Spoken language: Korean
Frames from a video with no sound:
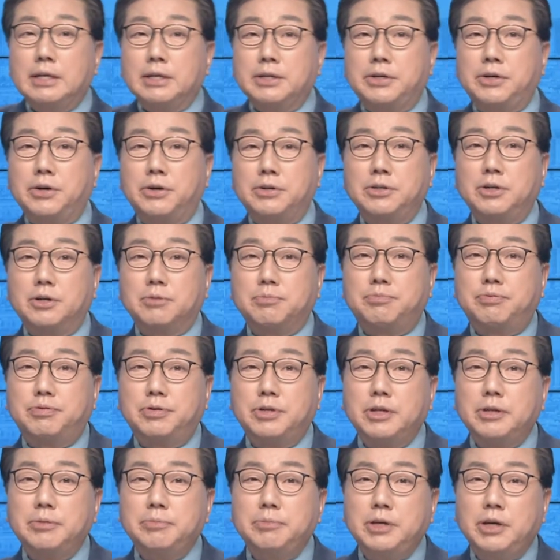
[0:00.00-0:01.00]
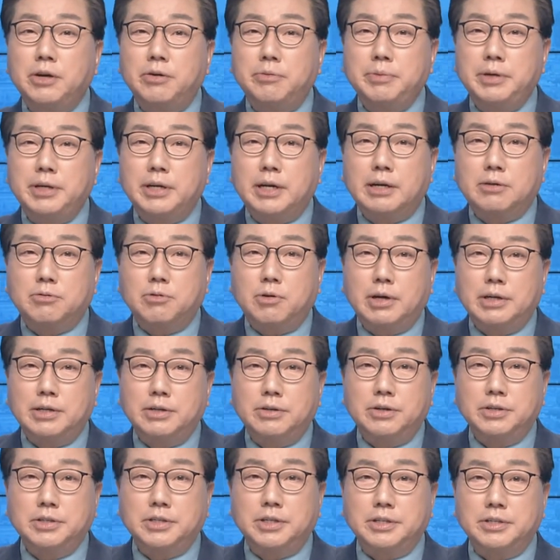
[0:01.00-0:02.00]
현역 프리미엄이라고
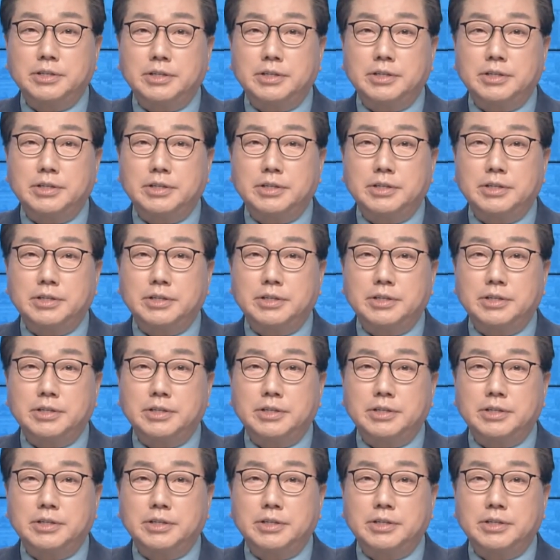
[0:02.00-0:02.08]
하는 것이